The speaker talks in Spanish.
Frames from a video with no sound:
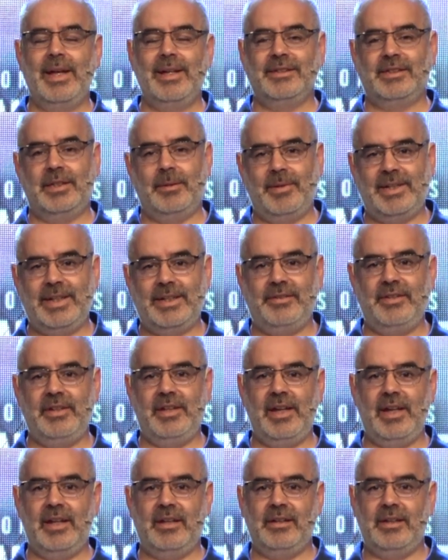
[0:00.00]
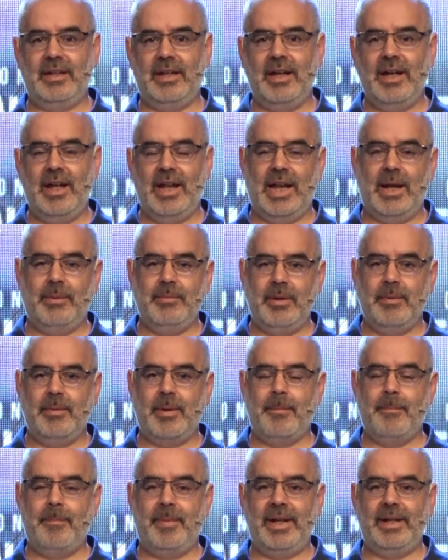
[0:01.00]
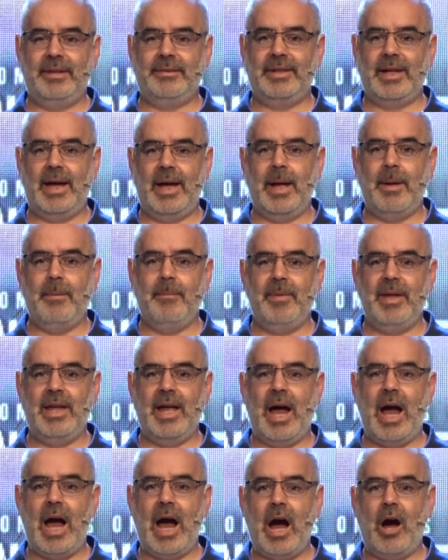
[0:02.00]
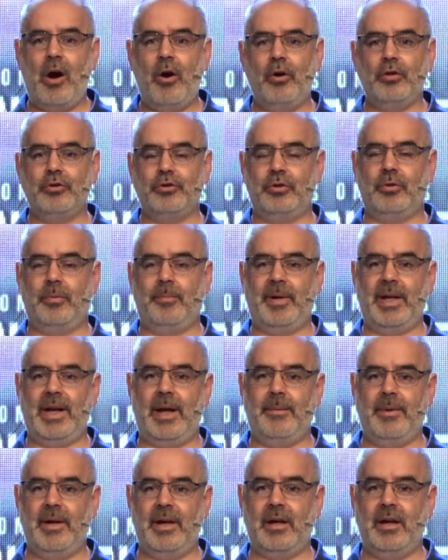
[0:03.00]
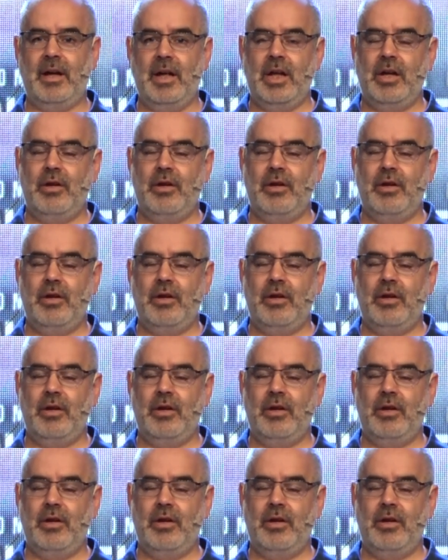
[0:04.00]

Semana siguiente, la misma empresa envía a otro para ver